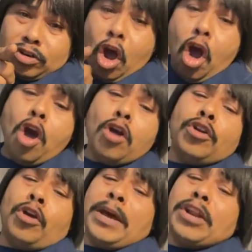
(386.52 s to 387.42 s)
No,
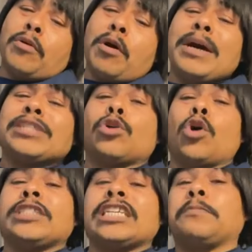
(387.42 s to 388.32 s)
no me robó más
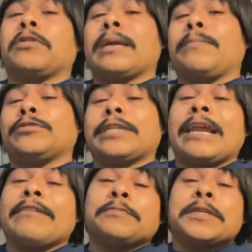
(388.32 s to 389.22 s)
cosas porque pues ya
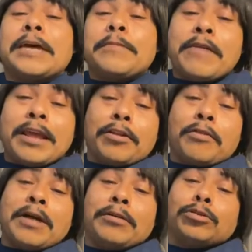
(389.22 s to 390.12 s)
la vez pasada me habían
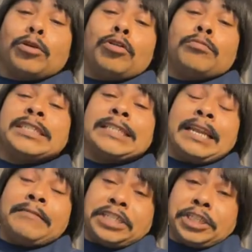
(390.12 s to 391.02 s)
robado todo, mis
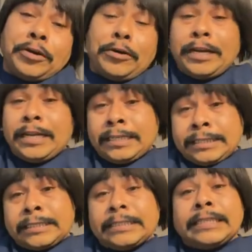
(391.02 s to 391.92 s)

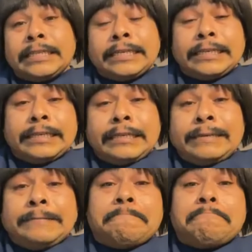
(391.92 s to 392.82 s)
televisiones,
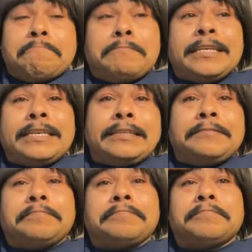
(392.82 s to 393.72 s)

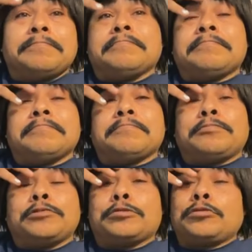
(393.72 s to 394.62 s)
mi...
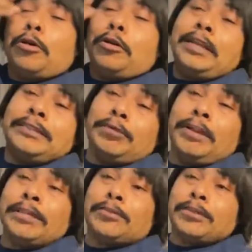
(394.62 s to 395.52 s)
pues todas, todas
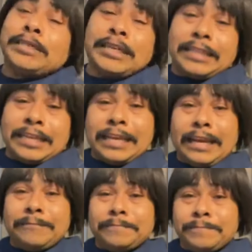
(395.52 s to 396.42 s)
las cosas que
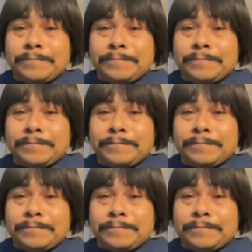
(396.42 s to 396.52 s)
tenía.